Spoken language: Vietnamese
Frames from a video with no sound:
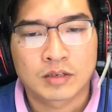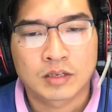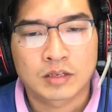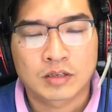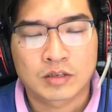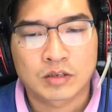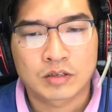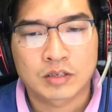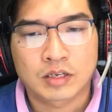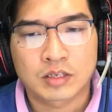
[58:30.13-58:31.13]
Bảo
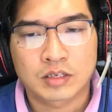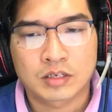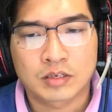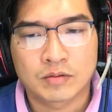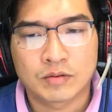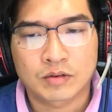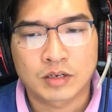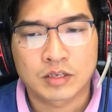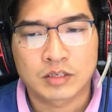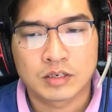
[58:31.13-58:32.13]
sững người tái mặt
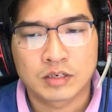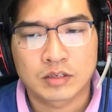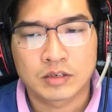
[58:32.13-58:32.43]
kinh hãi hỏi